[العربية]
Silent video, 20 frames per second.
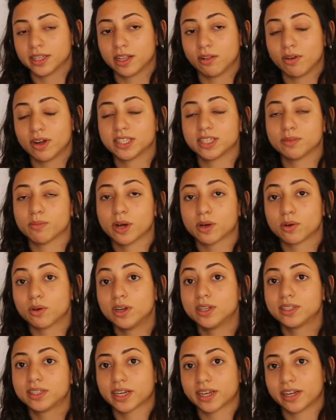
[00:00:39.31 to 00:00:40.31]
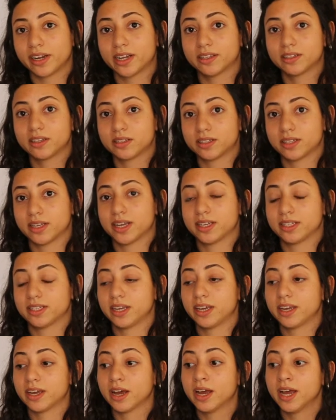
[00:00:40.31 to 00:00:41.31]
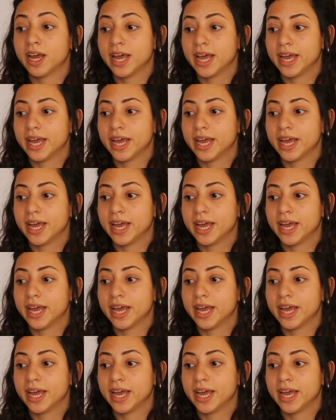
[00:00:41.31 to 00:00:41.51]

دلوقتي مع كل التغييرات السياسية